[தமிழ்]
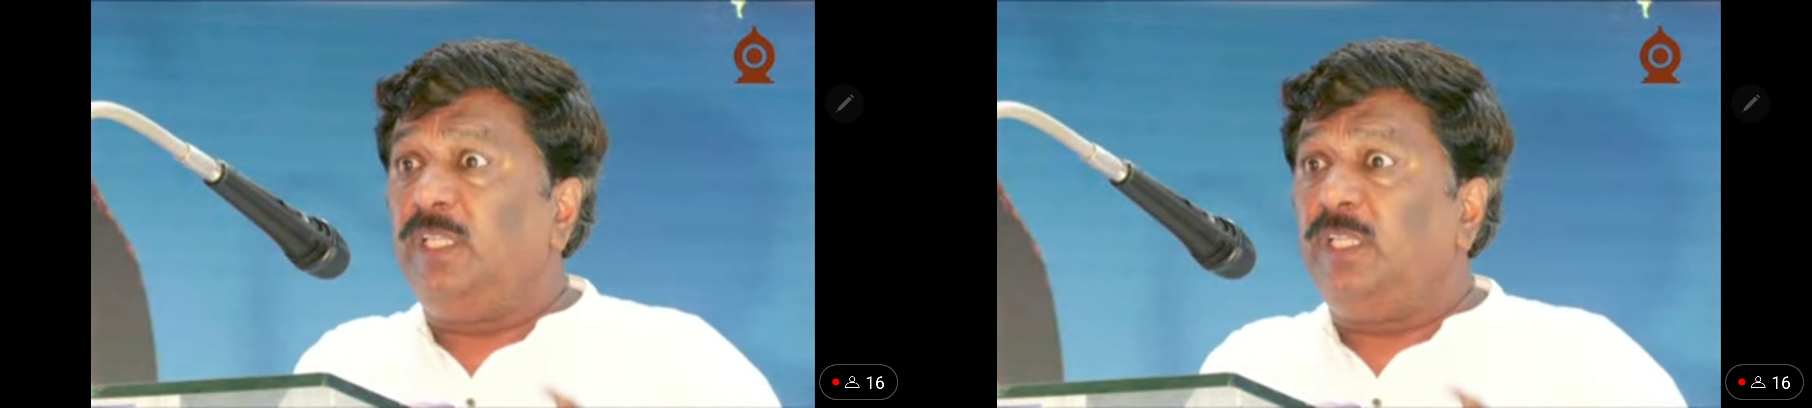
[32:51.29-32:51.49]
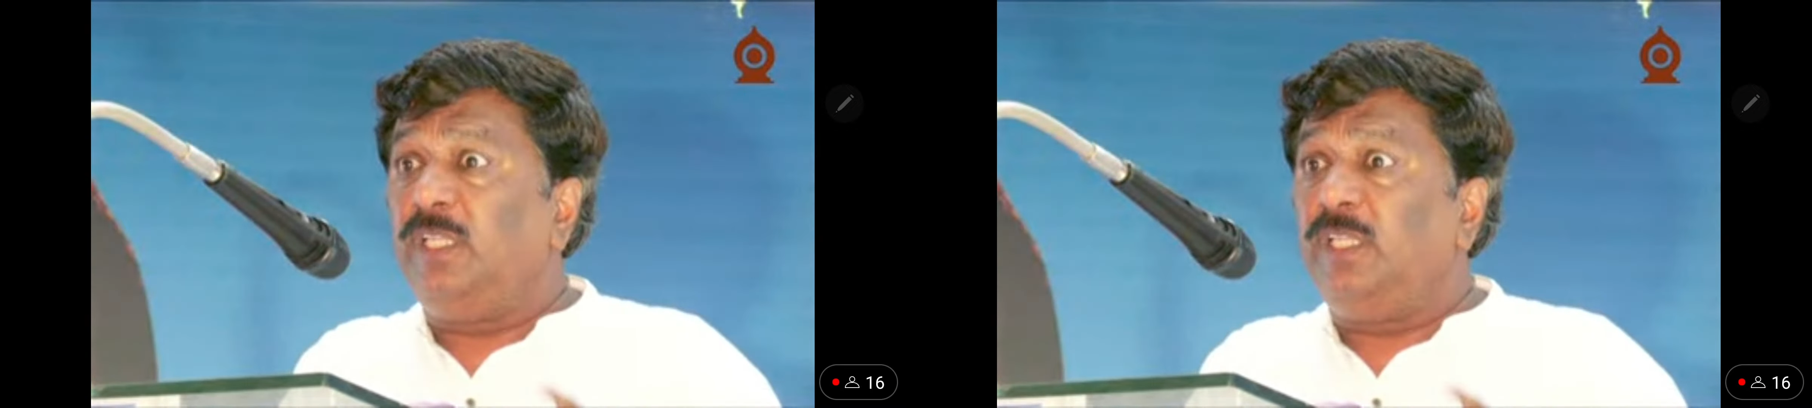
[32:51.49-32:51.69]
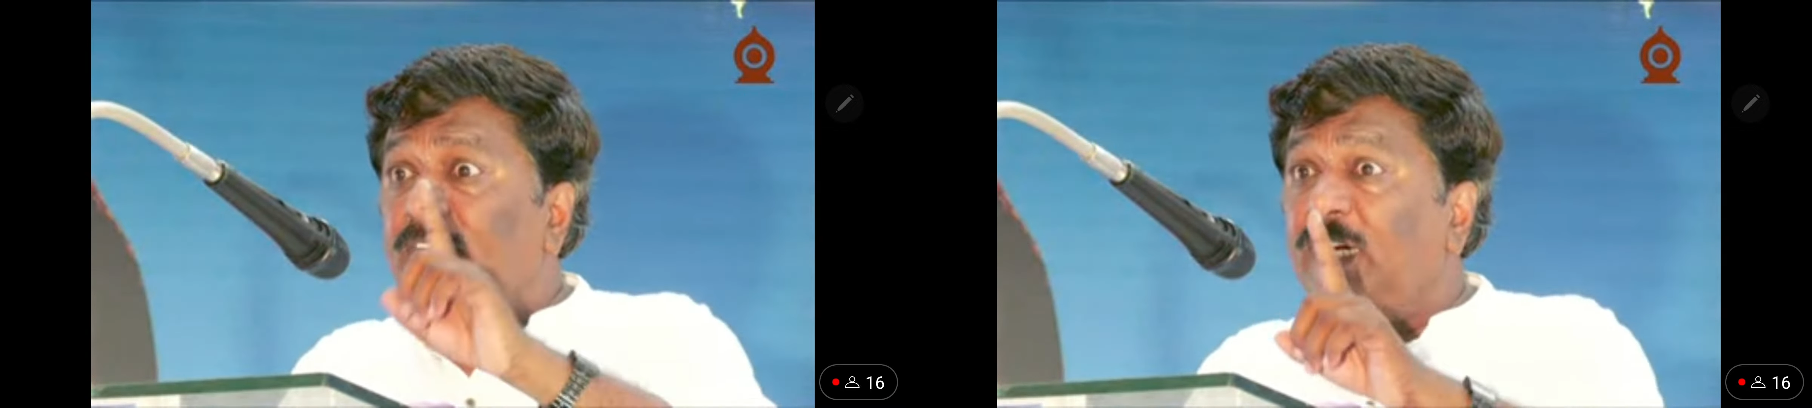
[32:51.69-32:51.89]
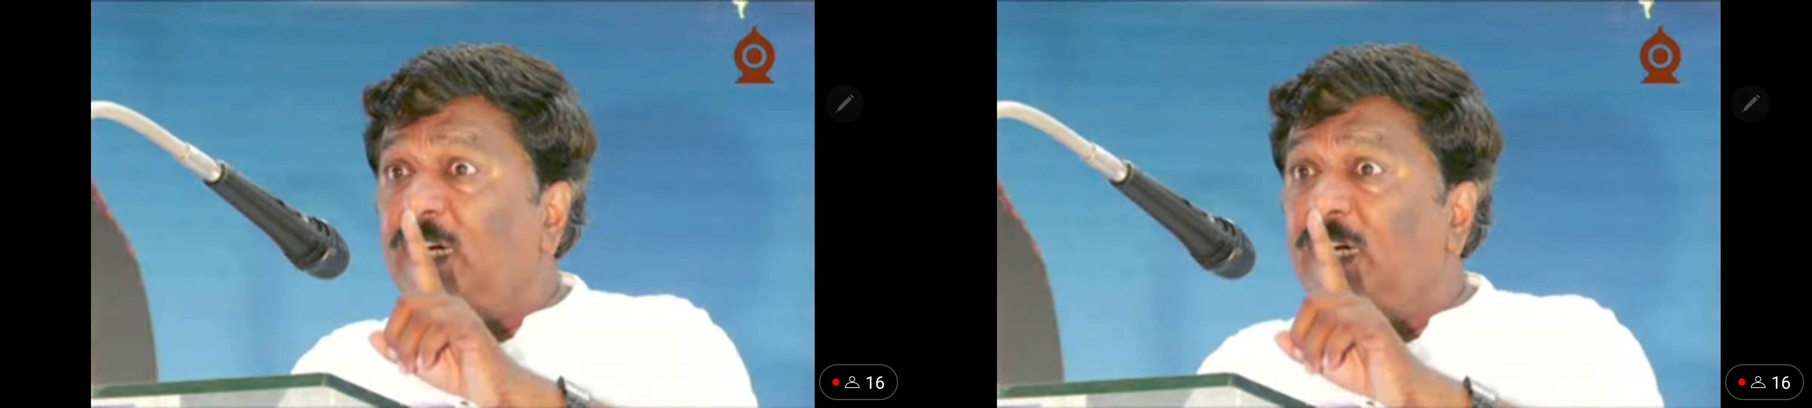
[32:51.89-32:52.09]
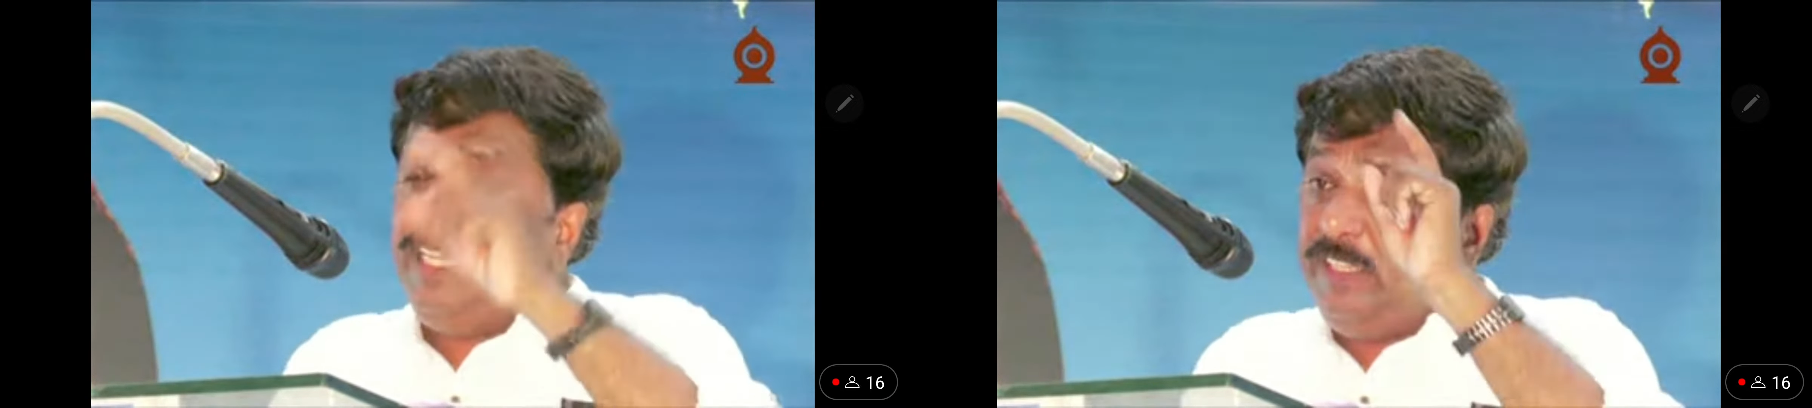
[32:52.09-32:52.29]
இது
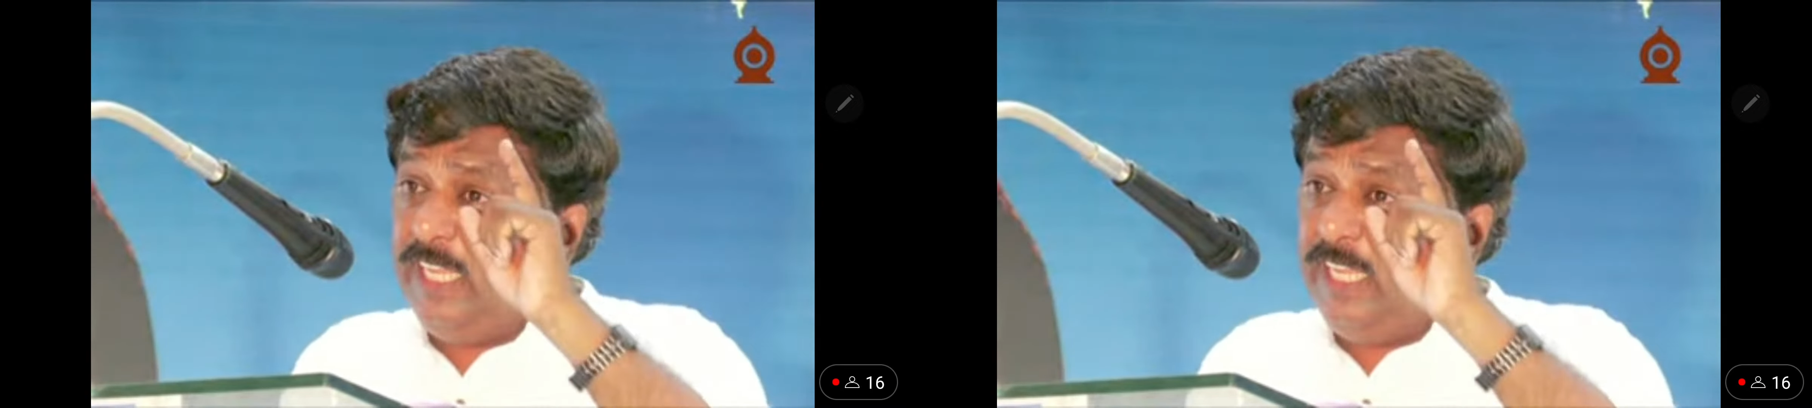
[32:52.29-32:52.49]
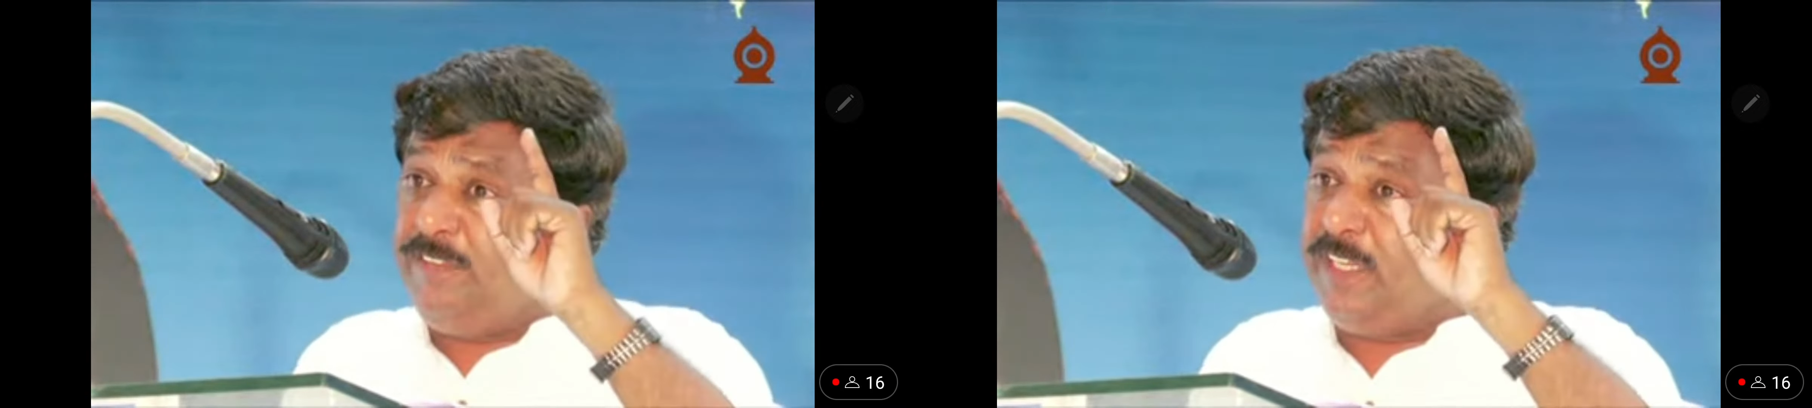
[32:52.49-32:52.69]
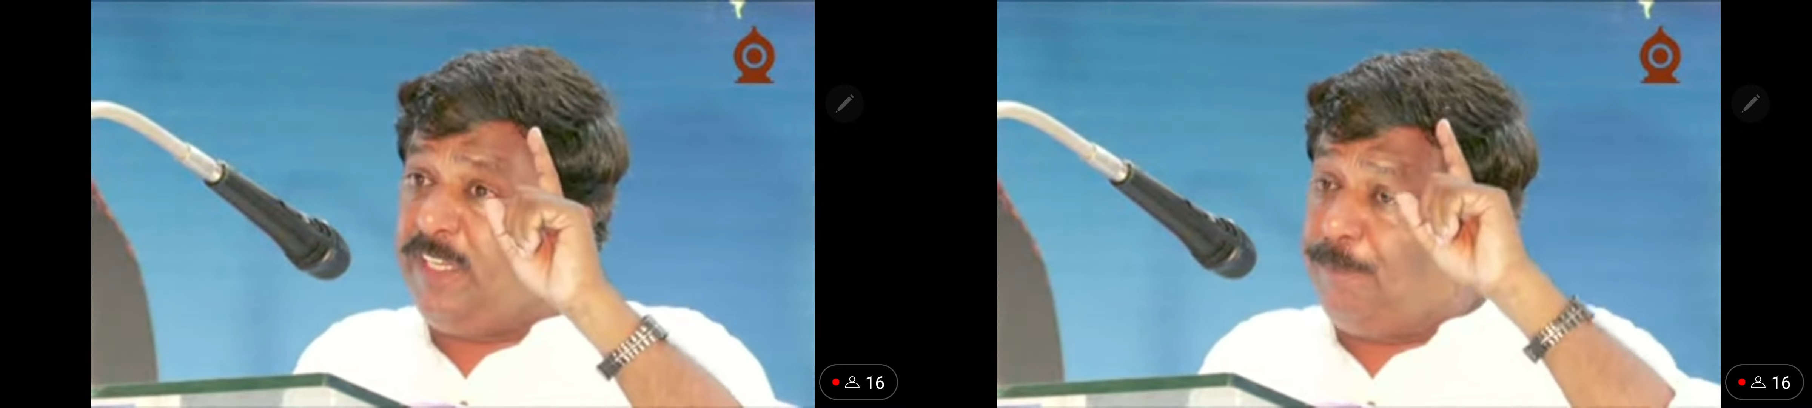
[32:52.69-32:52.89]
அறிஞர்கள் எதை